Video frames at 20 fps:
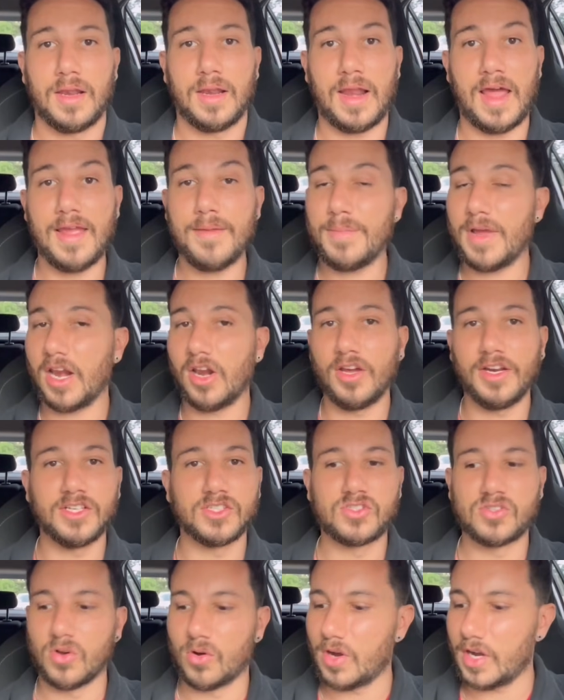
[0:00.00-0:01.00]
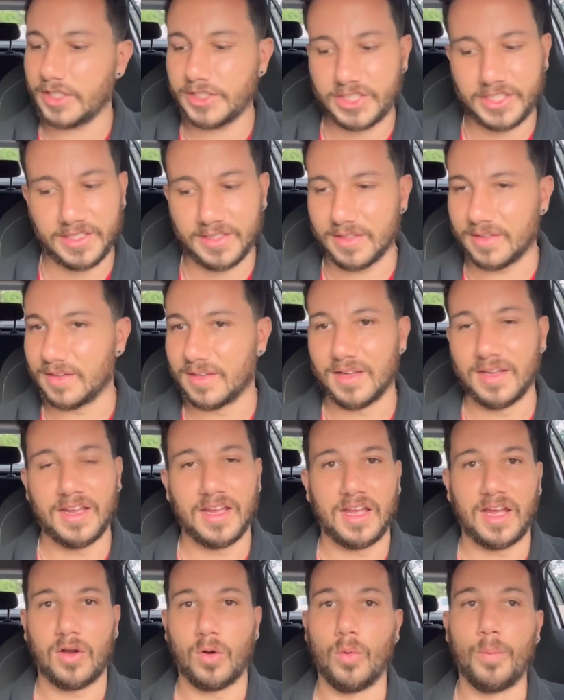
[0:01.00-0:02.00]
Lá em Belo Horizonte,
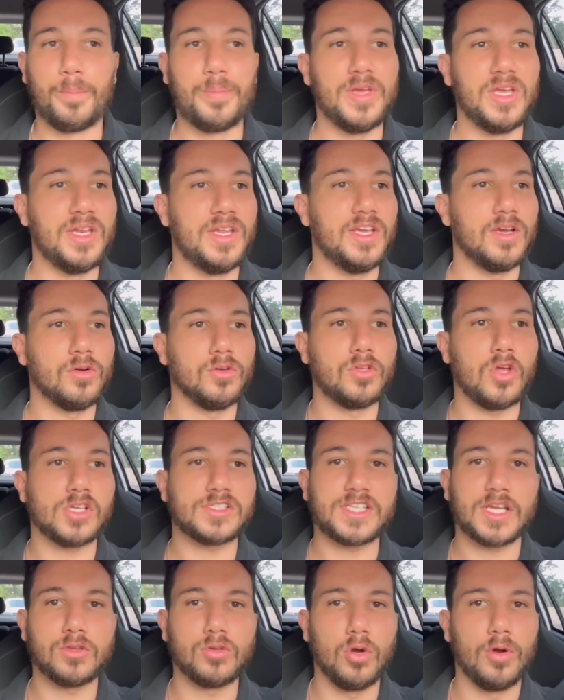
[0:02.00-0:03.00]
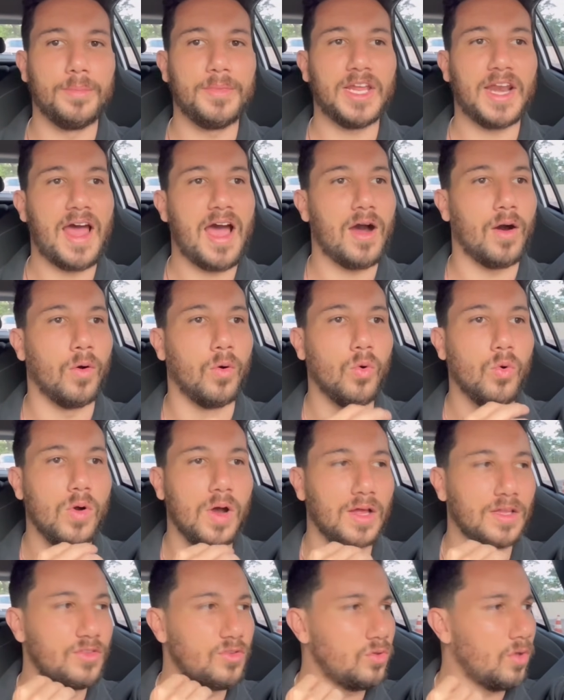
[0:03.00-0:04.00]
o perigo de você dormir na
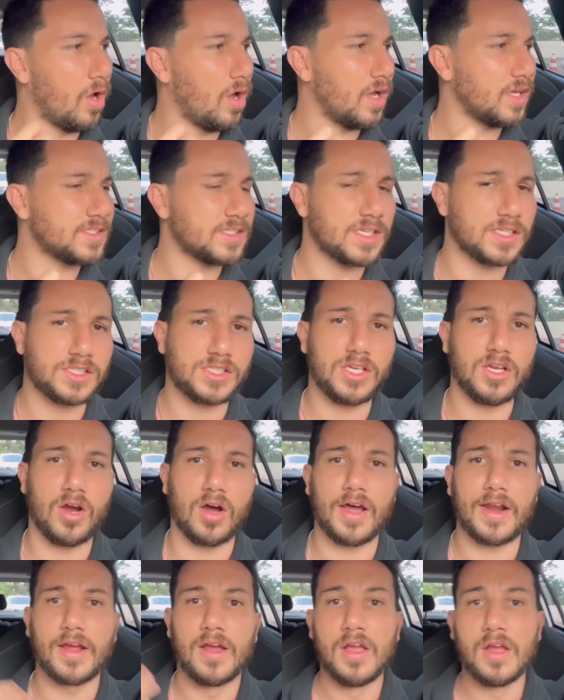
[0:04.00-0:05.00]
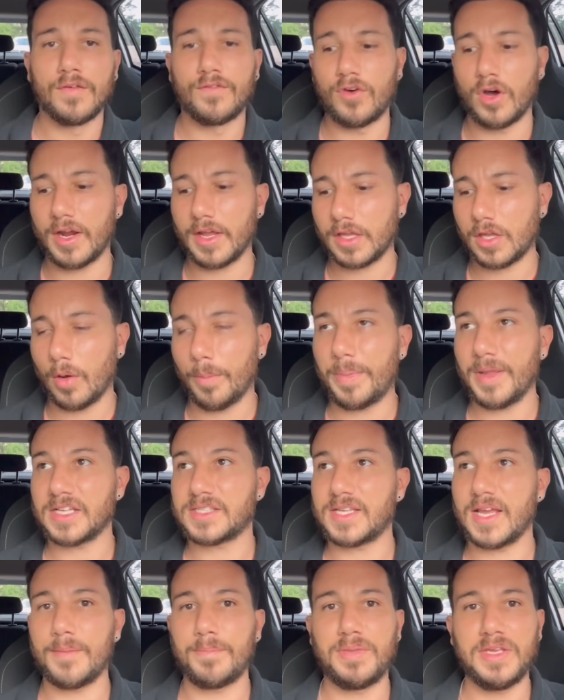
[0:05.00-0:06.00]
rua, nossa senhora. Fora que eu
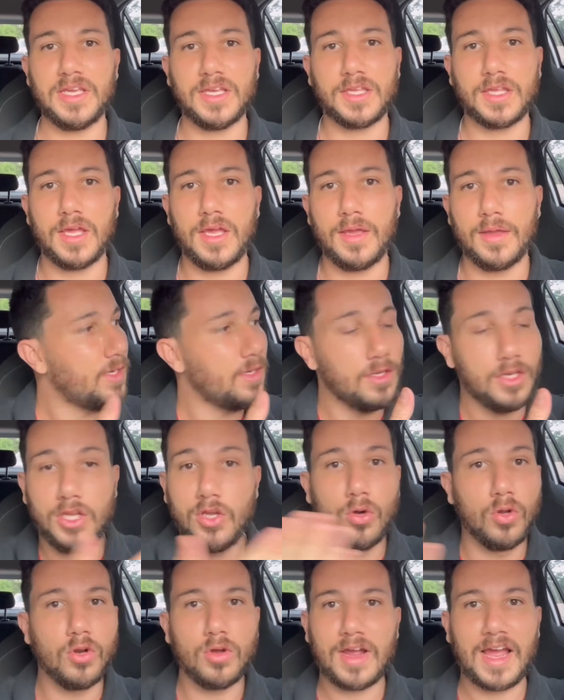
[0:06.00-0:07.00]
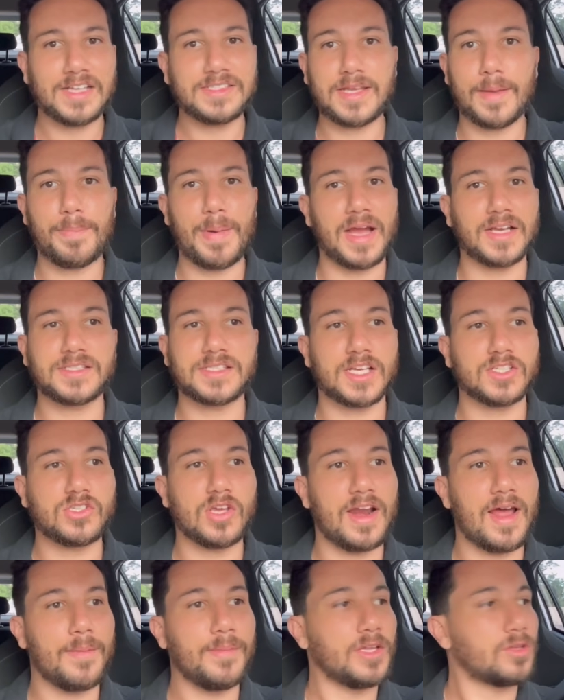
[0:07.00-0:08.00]
percebi que nenhum lugar você paga
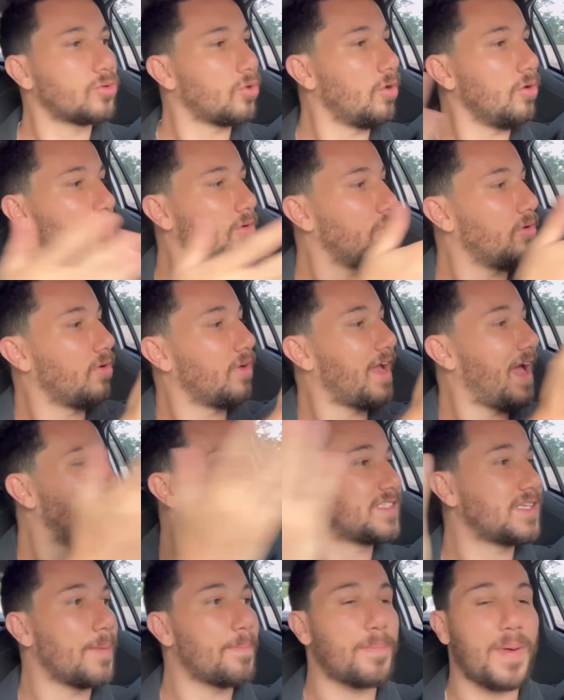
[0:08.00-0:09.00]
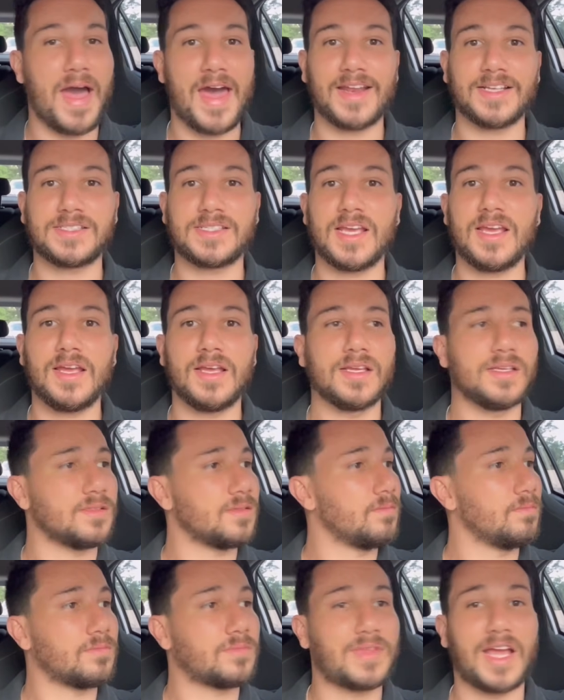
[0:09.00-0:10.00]
estacionamento, todo lugar que você para, você
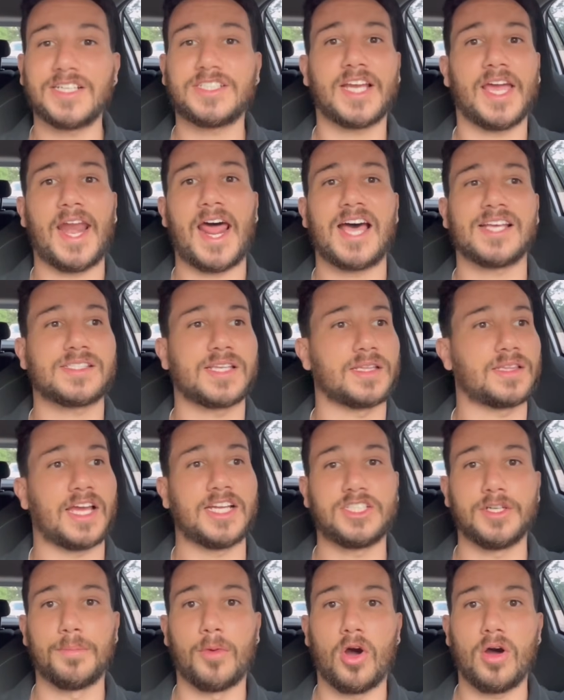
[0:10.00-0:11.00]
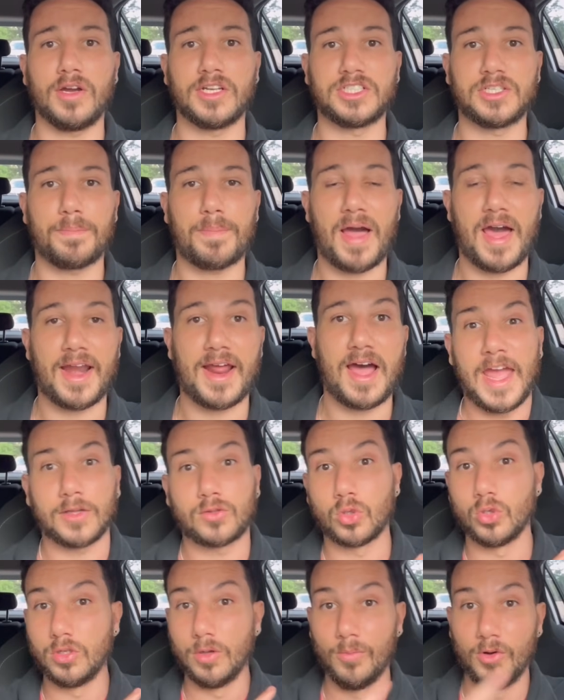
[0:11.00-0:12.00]
tá de graça, tá de boa de parar. É
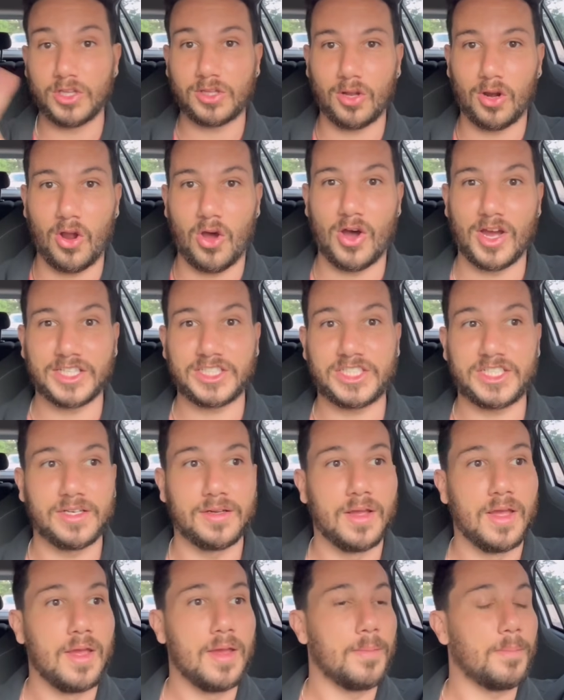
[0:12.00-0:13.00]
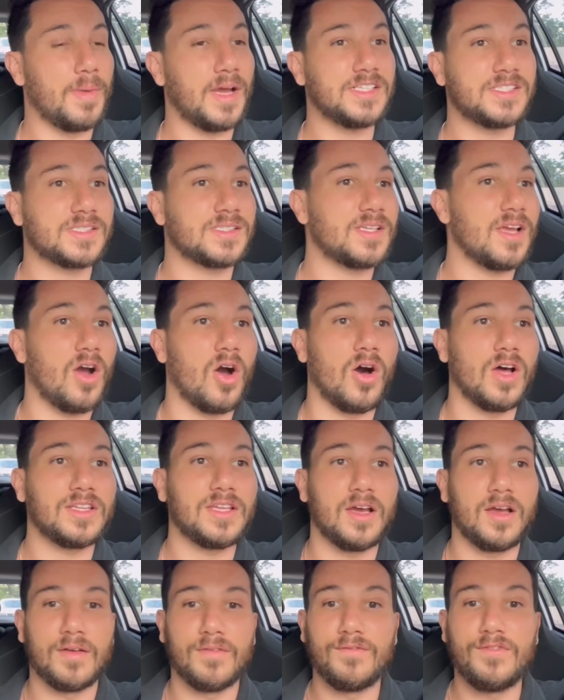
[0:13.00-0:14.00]
tudo muito longe. Mas você
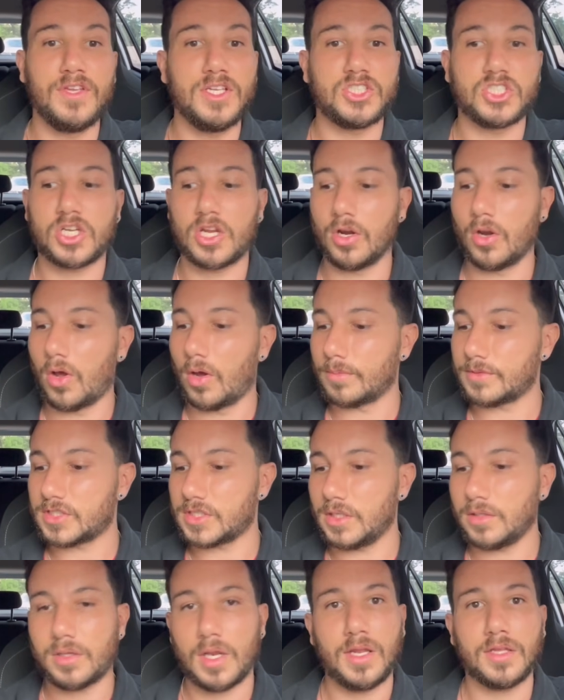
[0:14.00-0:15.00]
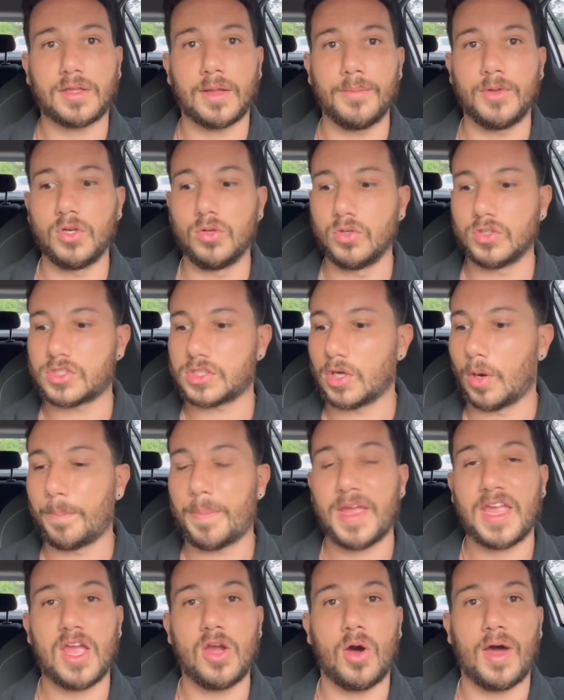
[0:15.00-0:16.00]
roda 20 km em 30 minutos. Eu
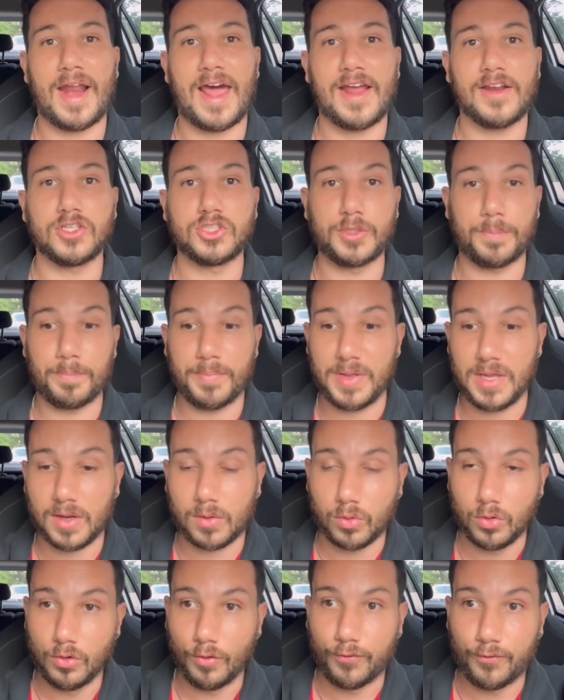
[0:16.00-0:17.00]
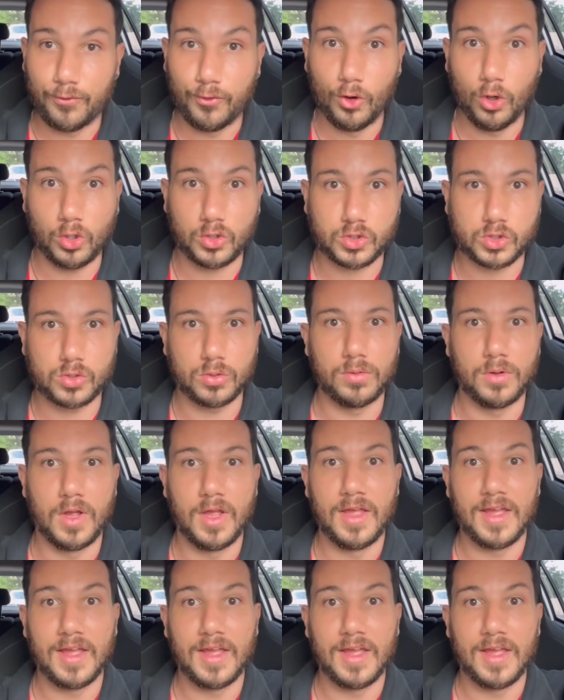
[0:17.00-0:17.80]
peguei horário de pico no fluxo.